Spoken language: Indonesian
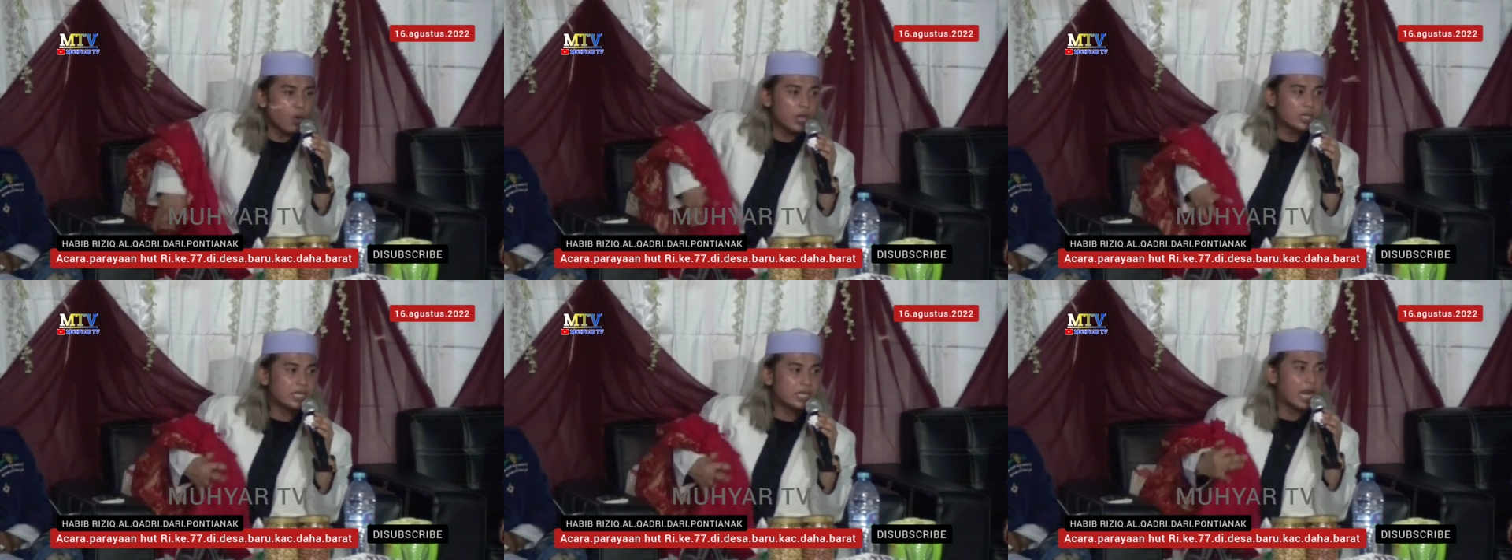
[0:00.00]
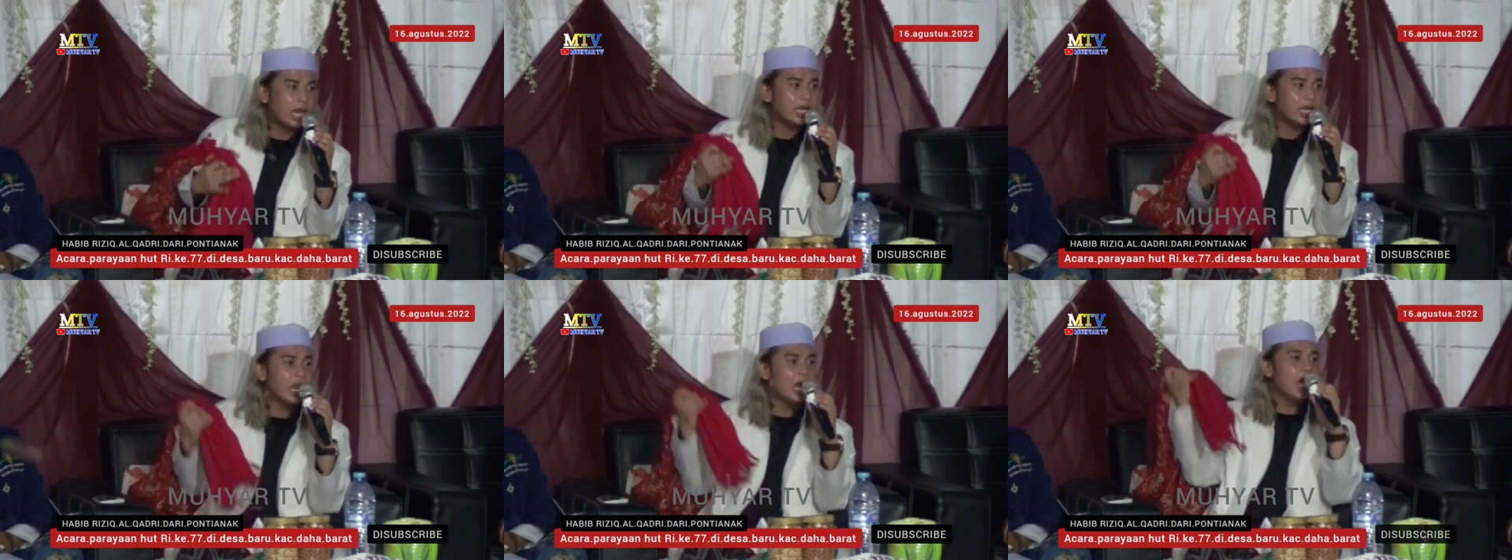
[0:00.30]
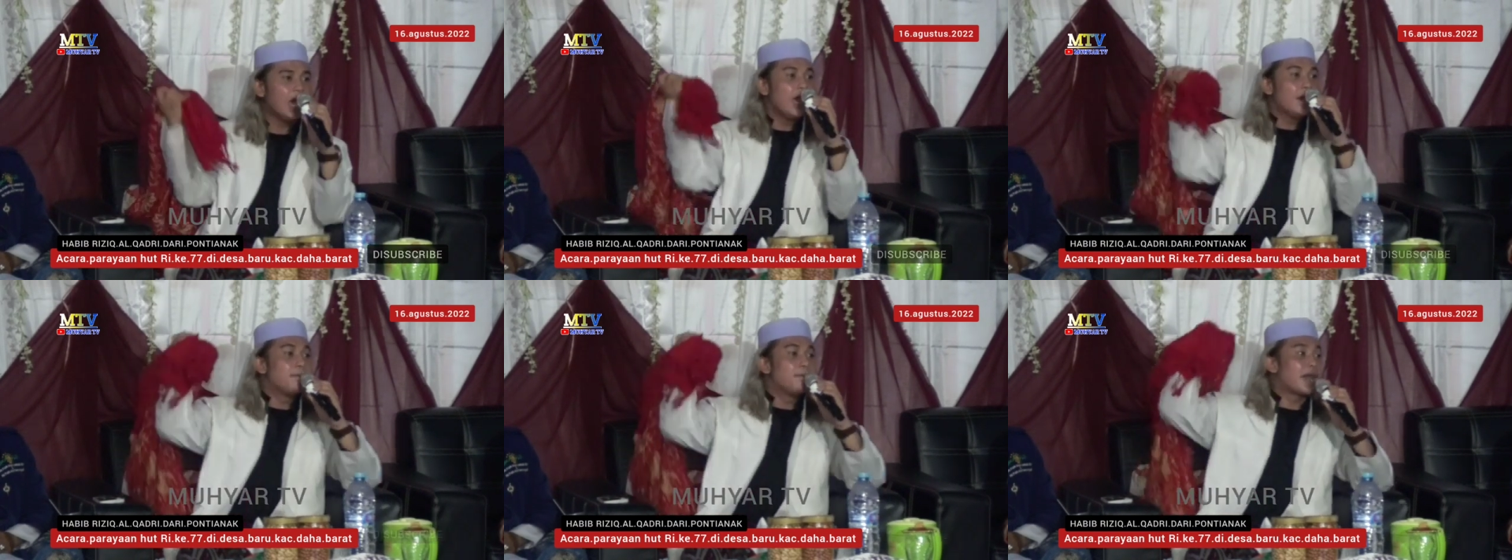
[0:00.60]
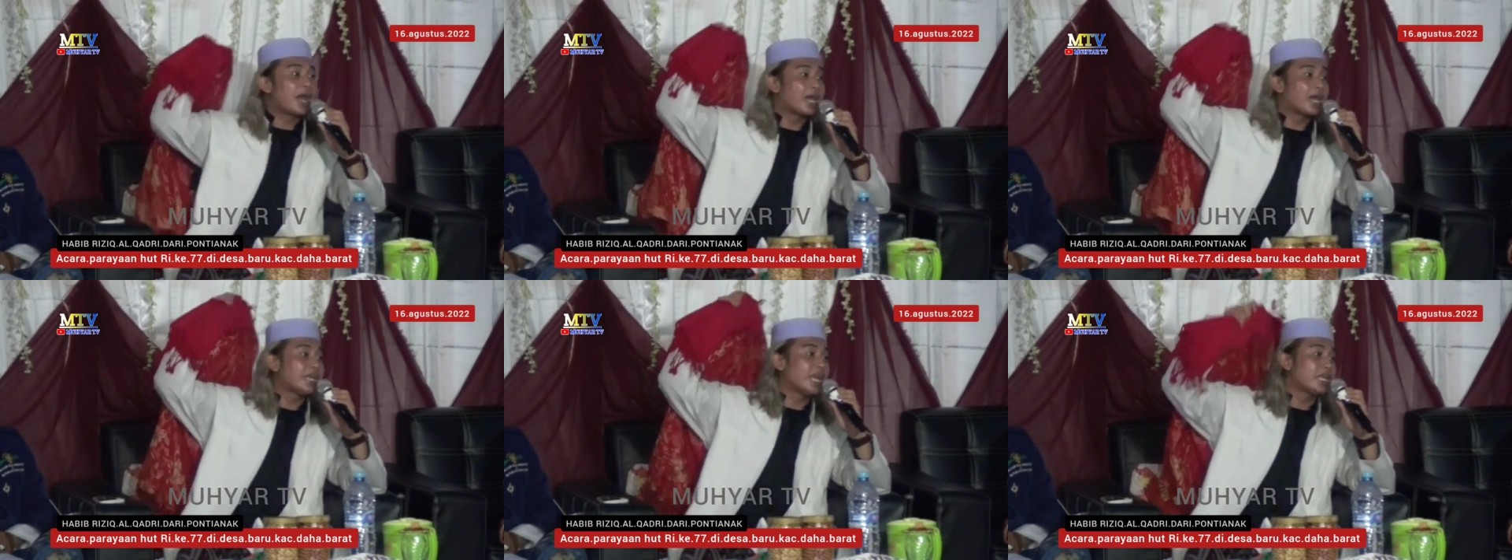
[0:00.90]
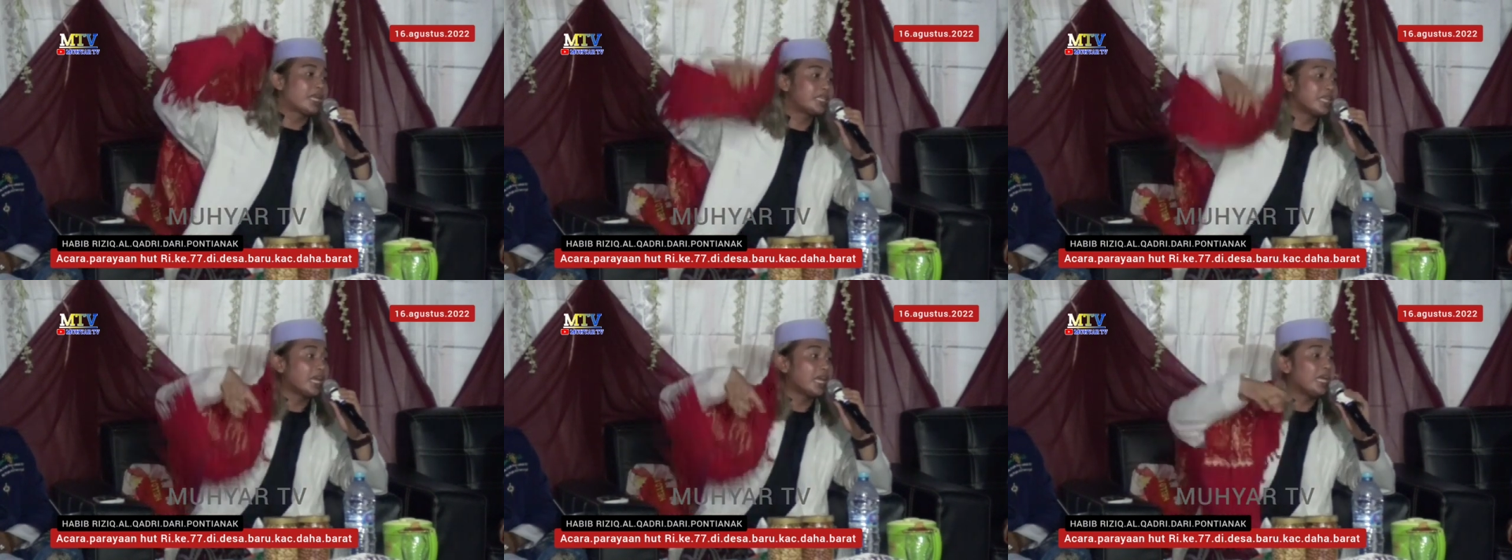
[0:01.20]
wa taala. Maka
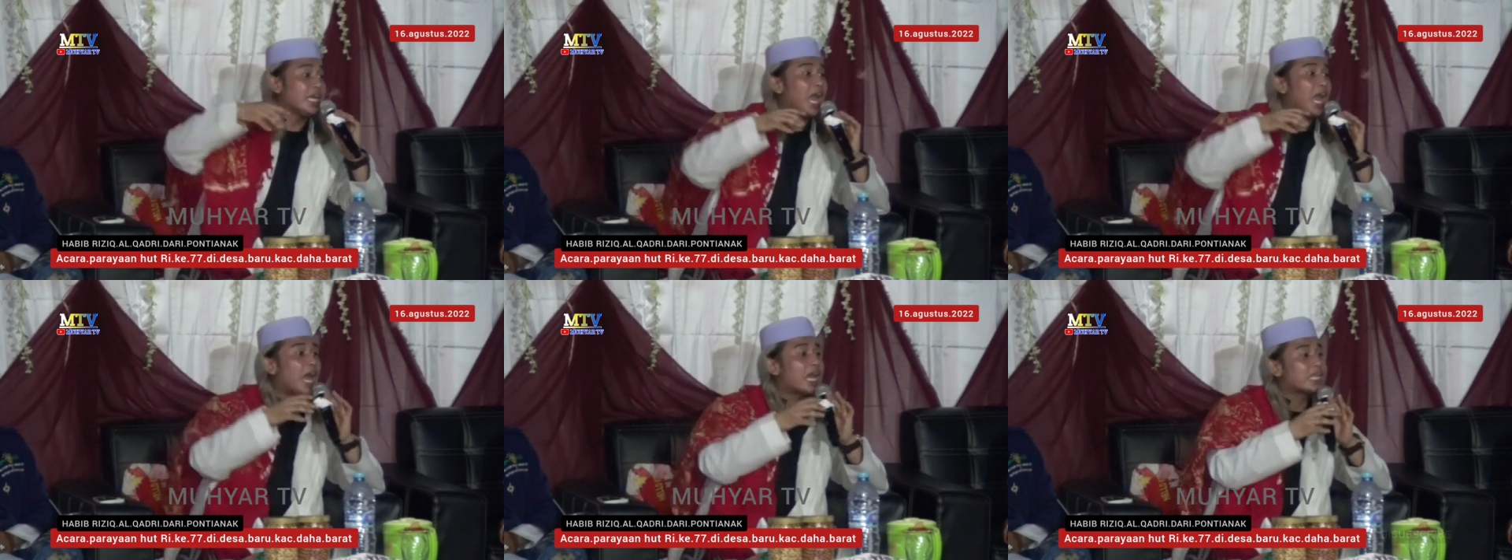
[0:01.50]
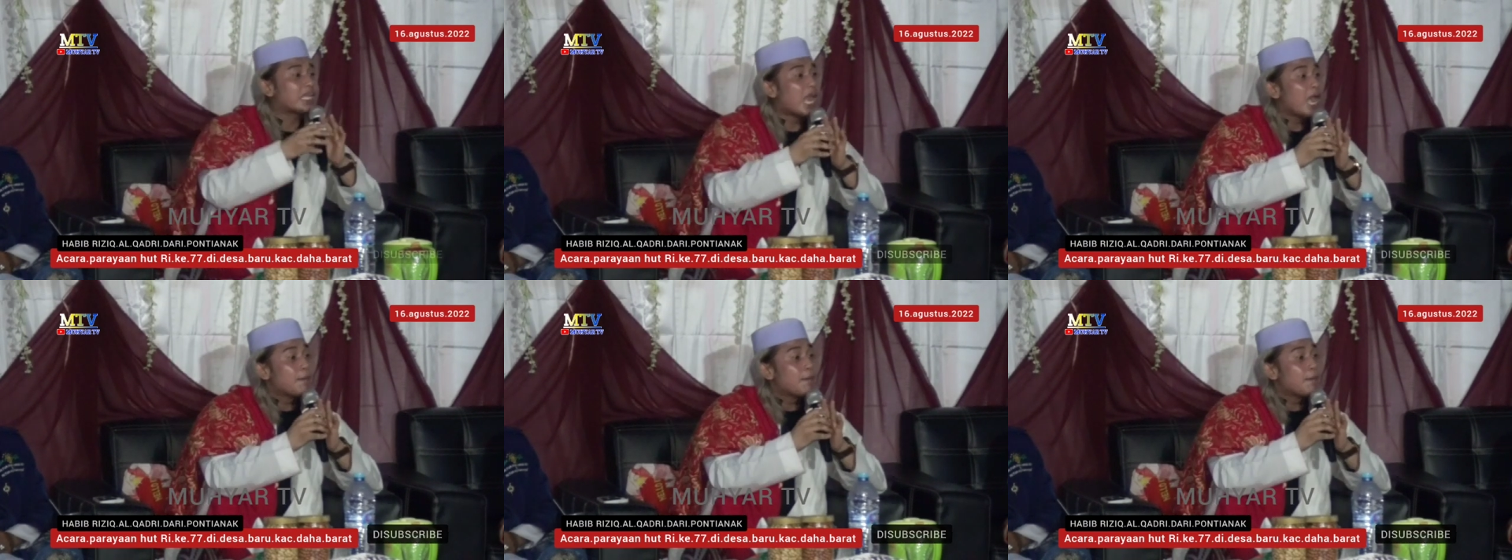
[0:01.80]
nanti lihat